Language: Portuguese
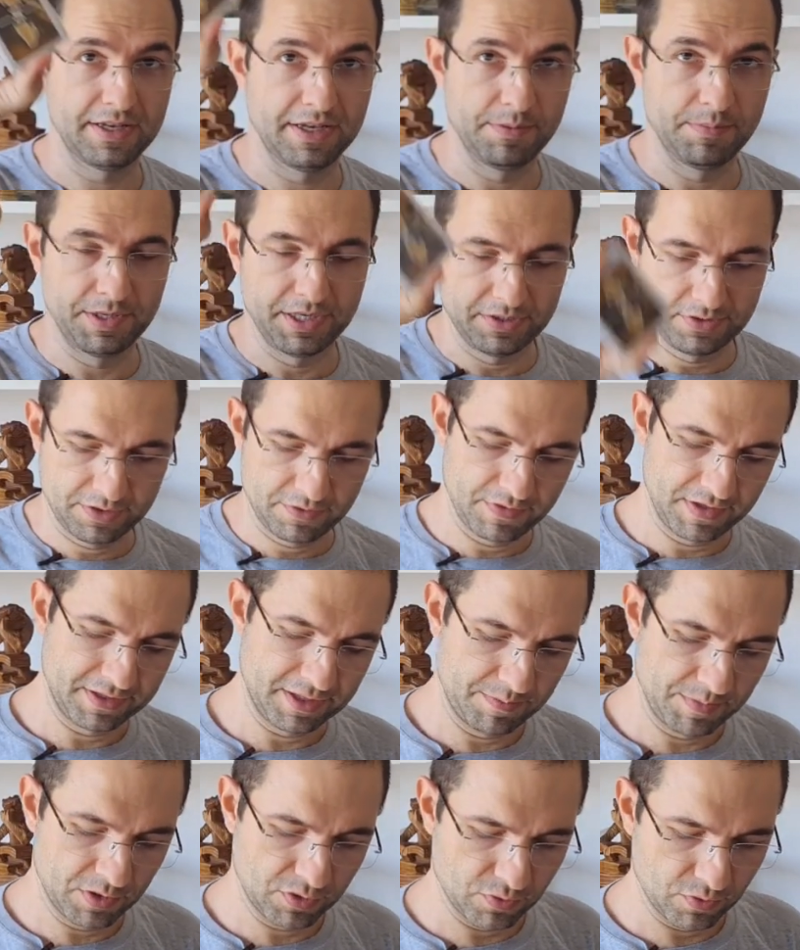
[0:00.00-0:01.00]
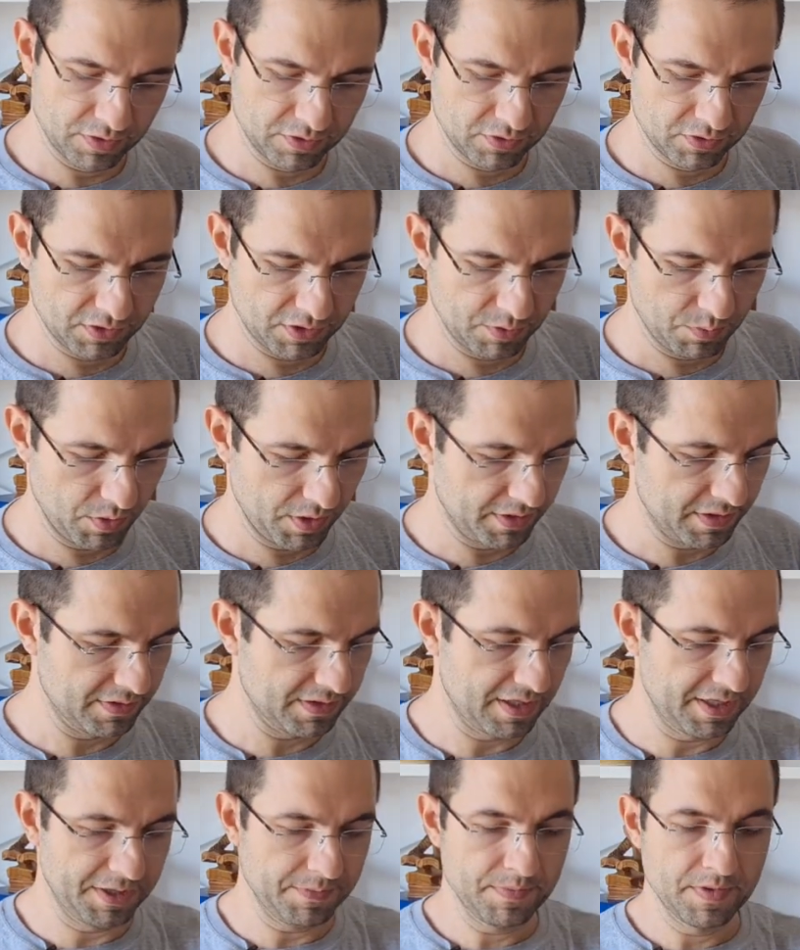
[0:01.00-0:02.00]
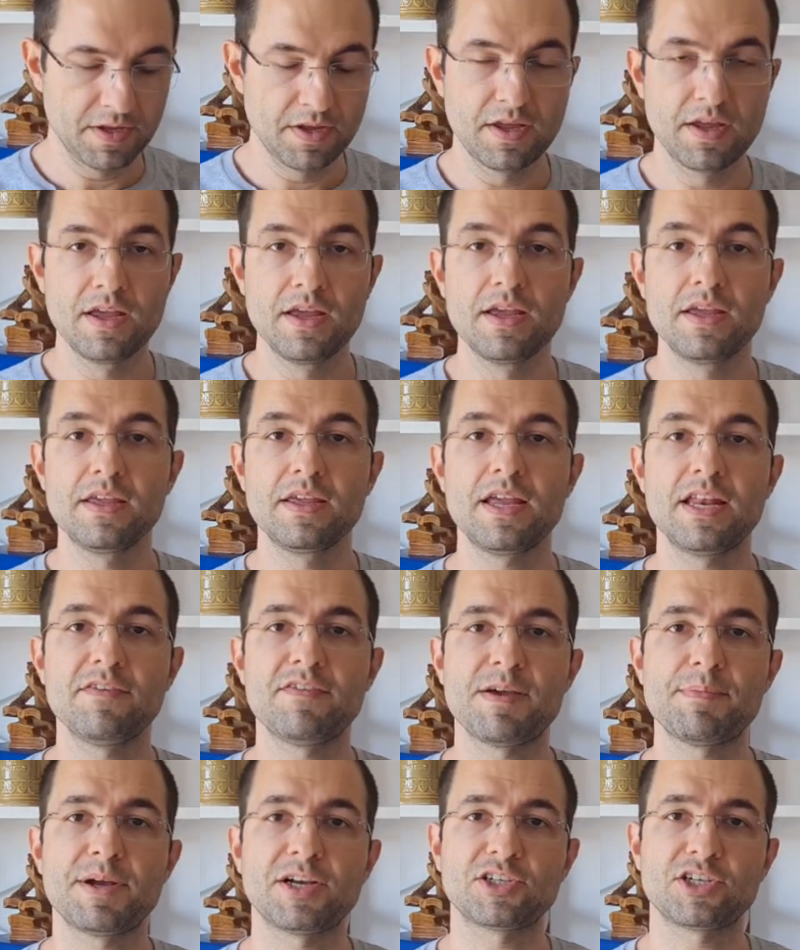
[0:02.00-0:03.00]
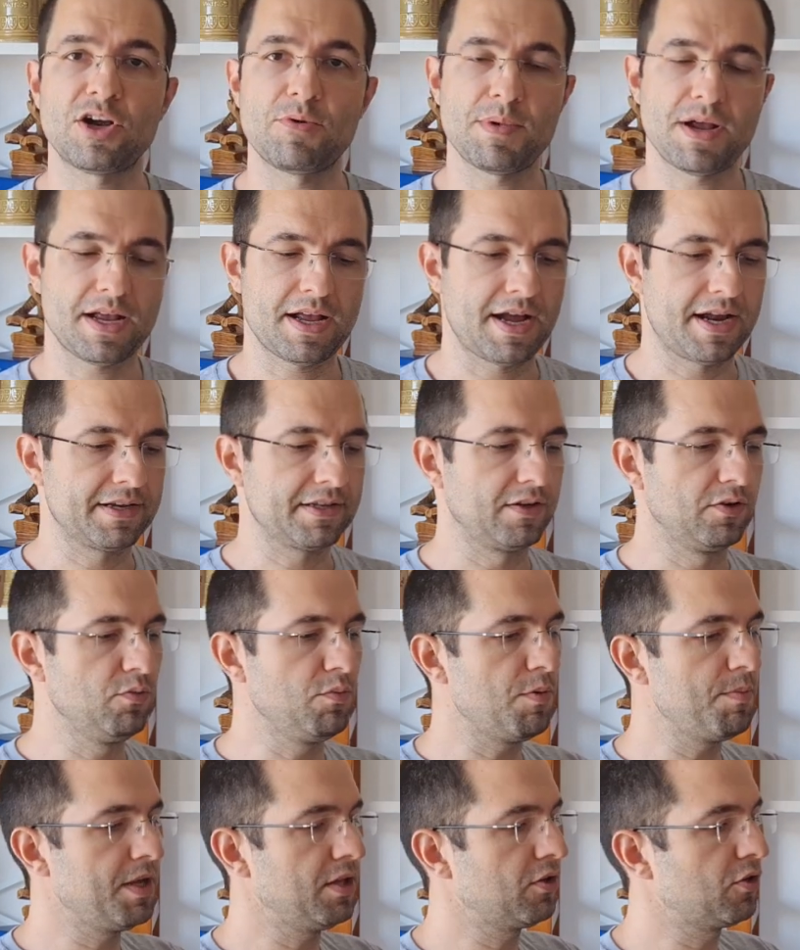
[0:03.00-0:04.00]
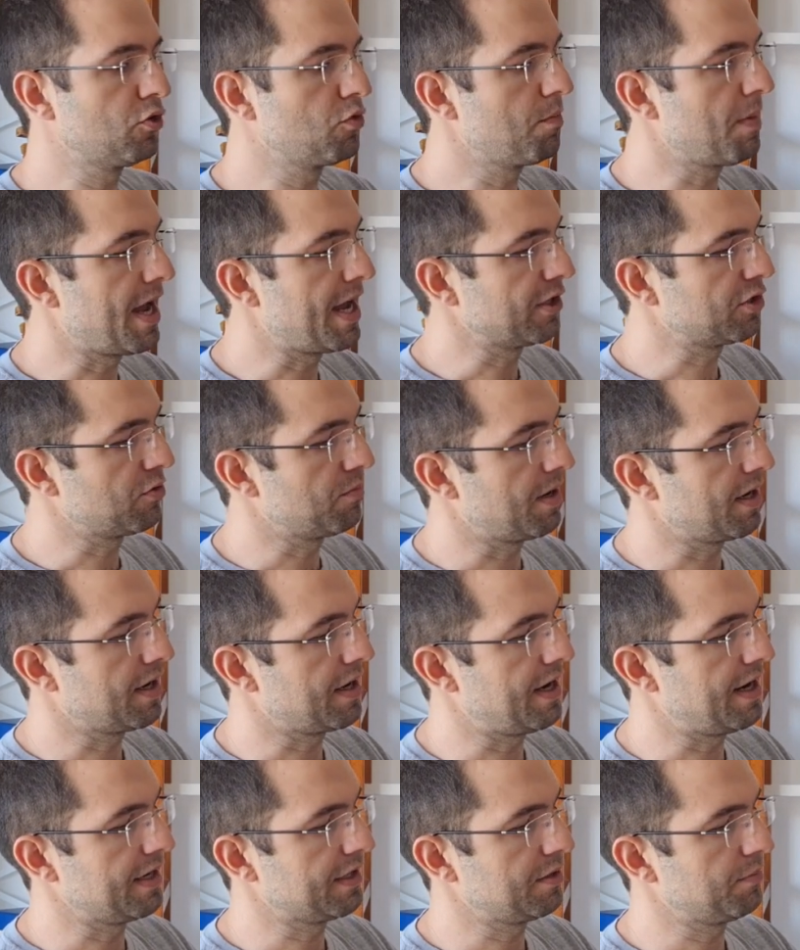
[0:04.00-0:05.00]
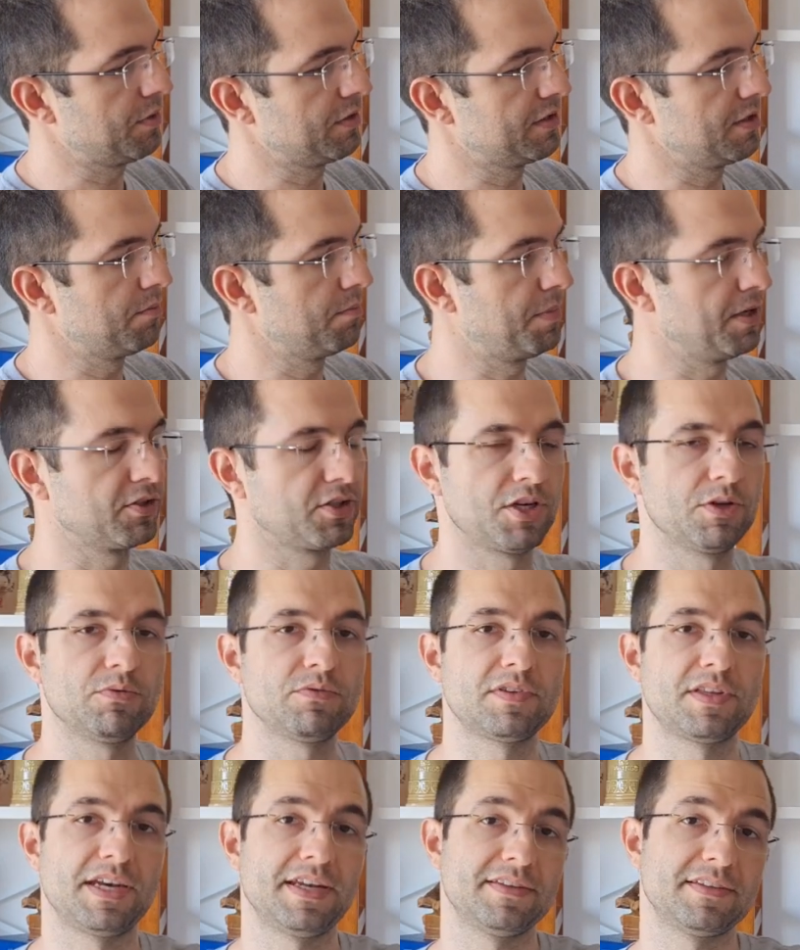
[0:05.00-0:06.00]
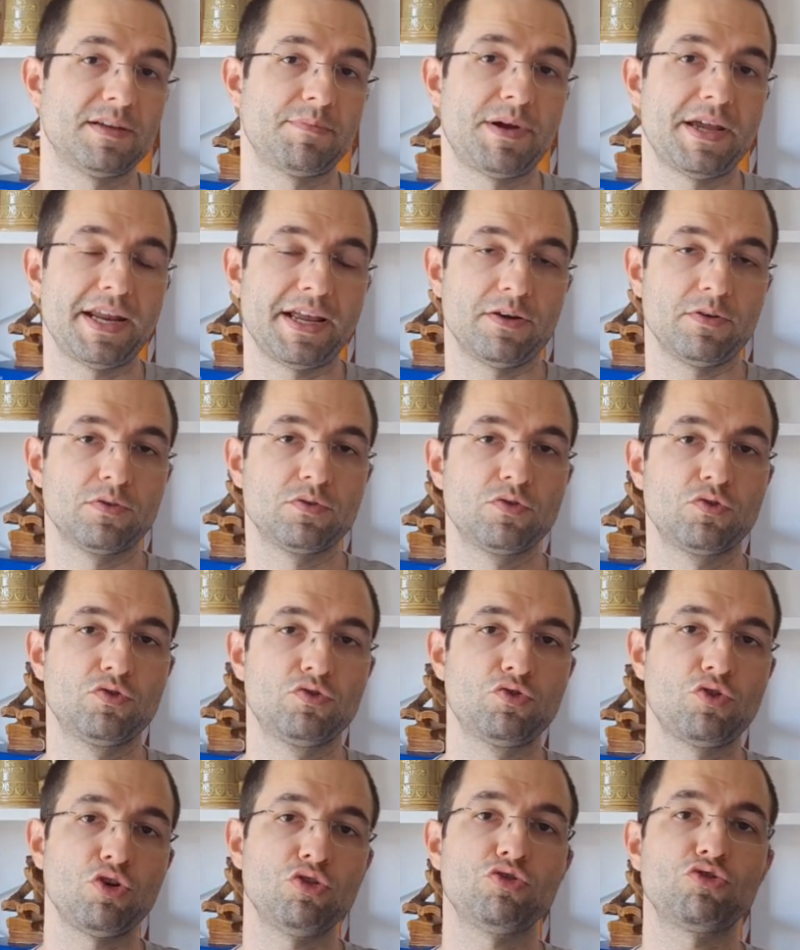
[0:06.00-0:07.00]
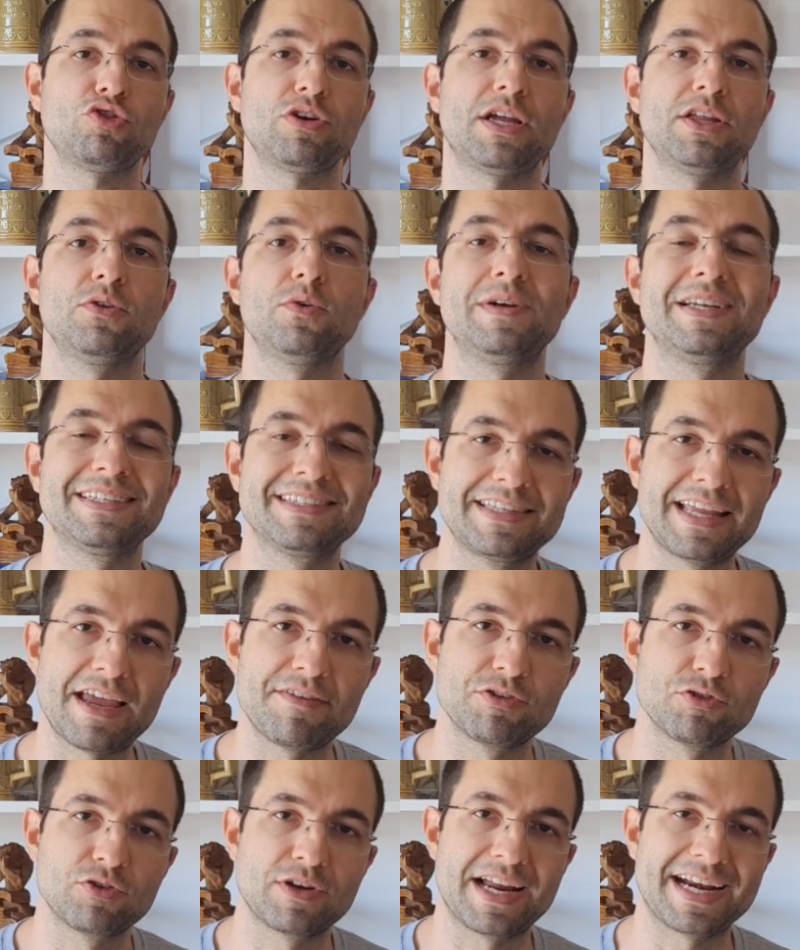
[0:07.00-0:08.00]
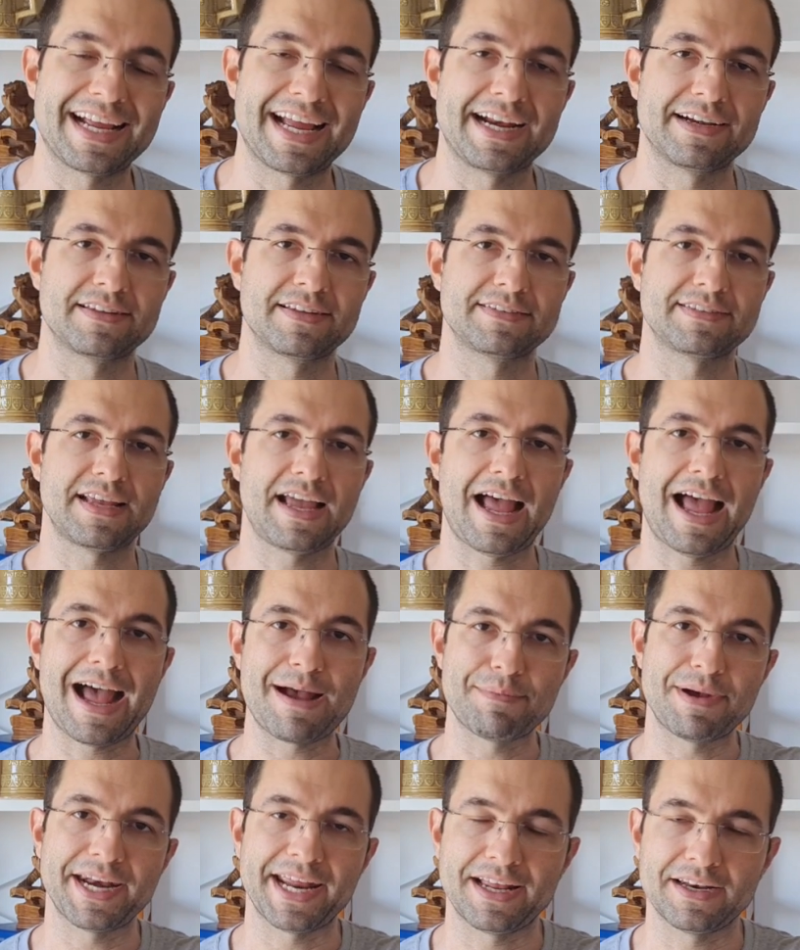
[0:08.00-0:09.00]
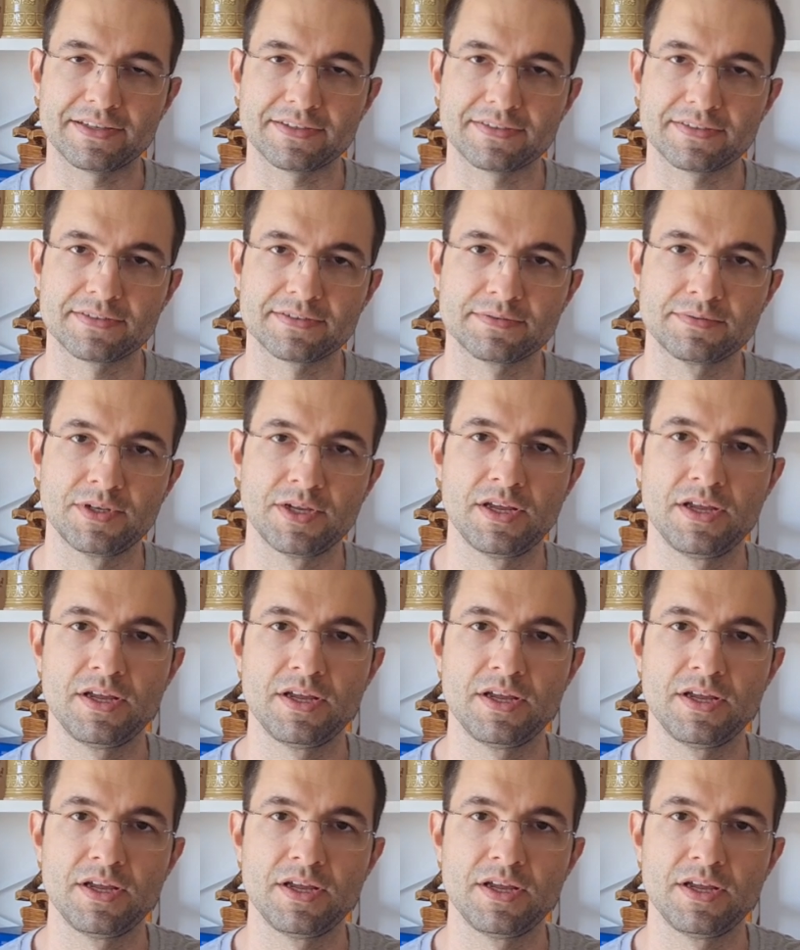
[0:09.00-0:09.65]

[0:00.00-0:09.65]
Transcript: lembrando que vai ter missões distribuídas ali, e ele vai baixar uma carta. No momento que tu baixa uma carta, por exemplo, baixei um 3 amarelo, todos os jogadores devem jogar cartas amarelas.